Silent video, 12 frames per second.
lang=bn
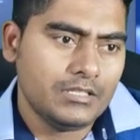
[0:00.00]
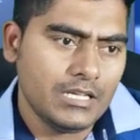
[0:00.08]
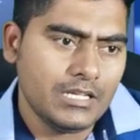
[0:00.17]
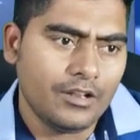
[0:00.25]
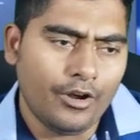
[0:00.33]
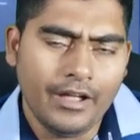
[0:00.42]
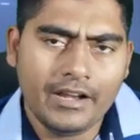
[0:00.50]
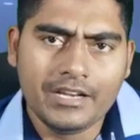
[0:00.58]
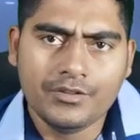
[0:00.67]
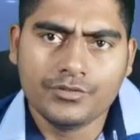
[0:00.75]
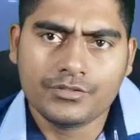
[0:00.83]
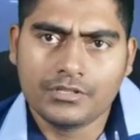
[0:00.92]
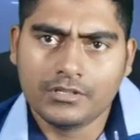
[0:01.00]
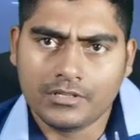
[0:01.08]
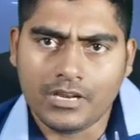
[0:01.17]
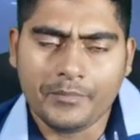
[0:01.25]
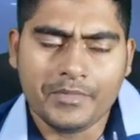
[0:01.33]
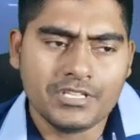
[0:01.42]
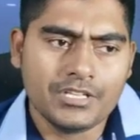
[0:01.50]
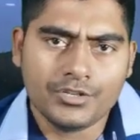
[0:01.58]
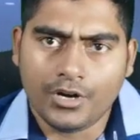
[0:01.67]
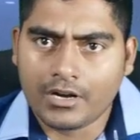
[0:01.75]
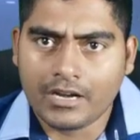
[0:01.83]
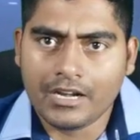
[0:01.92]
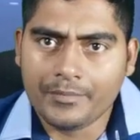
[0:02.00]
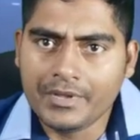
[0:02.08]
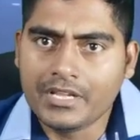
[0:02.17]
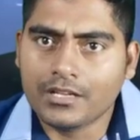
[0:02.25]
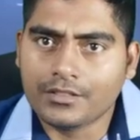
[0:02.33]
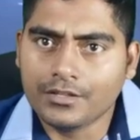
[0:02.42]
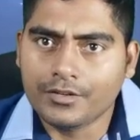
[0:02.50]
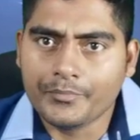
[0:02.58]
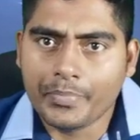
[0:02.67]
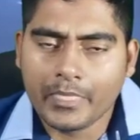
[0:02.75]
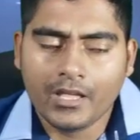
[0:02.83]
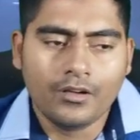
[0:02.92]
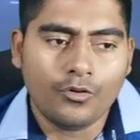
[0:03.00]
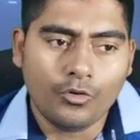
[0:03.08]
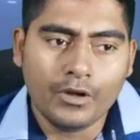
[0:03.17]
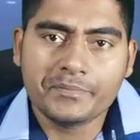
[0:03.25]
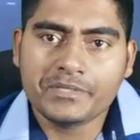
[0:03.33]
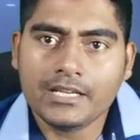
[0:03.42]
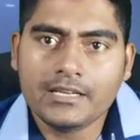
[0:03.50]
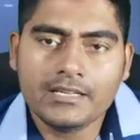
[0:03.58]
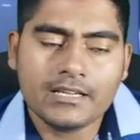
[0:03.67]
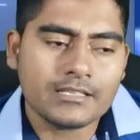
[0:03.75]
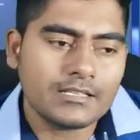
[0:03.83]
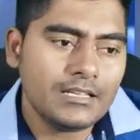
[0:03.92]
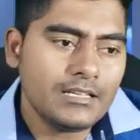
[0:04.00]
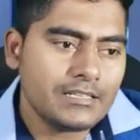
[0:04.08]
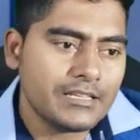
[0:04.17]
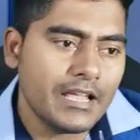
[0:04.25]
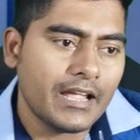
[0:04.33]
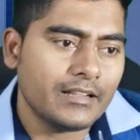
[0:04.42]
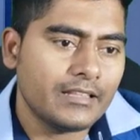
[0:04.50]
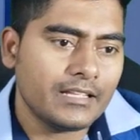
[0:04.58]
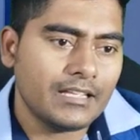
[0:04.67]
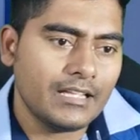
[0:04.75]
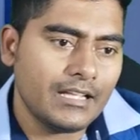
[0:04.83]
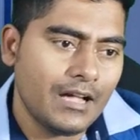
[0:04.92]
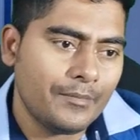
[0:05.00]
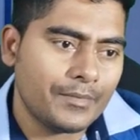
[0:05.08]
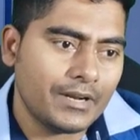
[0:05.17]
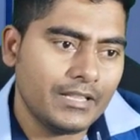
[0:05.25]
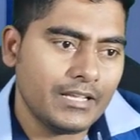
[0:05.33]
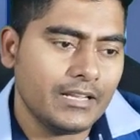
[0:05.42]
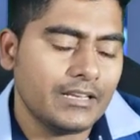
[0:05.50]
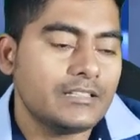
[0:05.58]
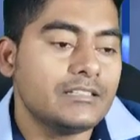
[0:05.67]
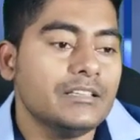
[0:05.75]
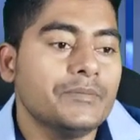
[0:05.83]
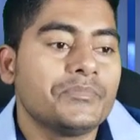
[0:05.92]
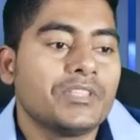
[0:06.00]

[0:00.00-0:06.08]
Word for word: যে রয়া নিউজ নামে যে জর্ডানের বিখ্যাত ওয়েবসাইটটি আছে সেইখান থেকে আমরা দেখে নিচ্ছি